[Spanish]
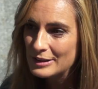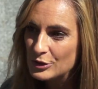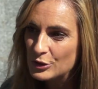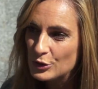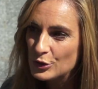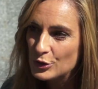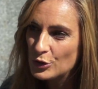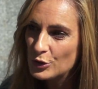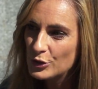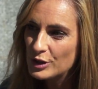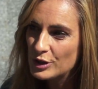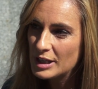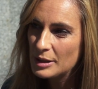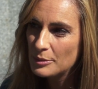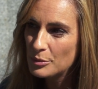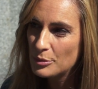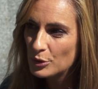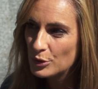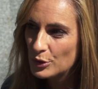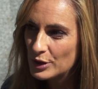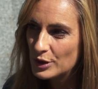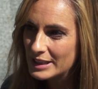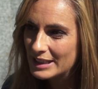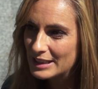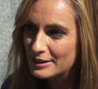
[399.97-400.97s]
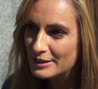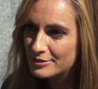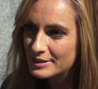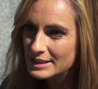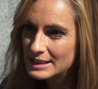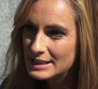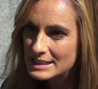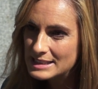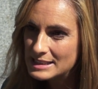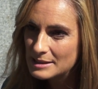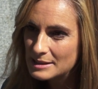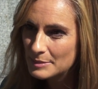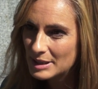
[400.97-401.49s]
Yo llevo en el fin
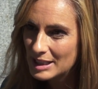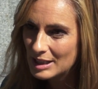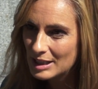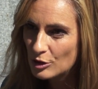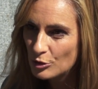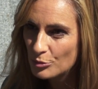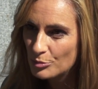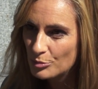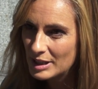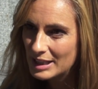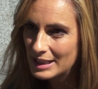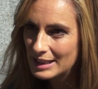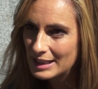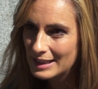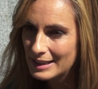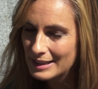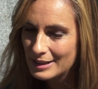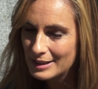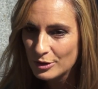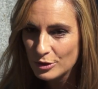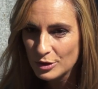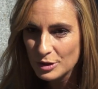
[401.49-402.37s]
de semana con Miguel Ángel